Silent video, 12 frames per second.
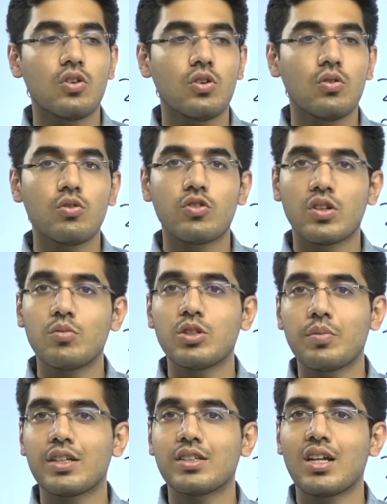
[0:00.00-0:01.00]
so, उससे
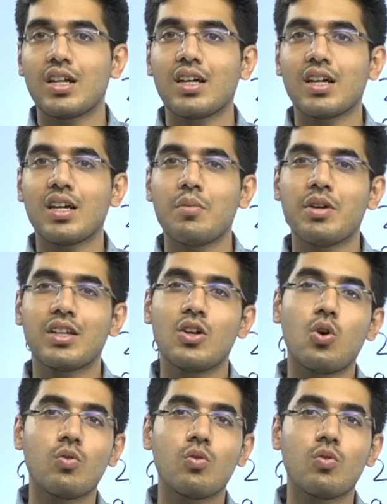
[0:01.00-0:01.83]
मुझे पता चला था कि हमें इतना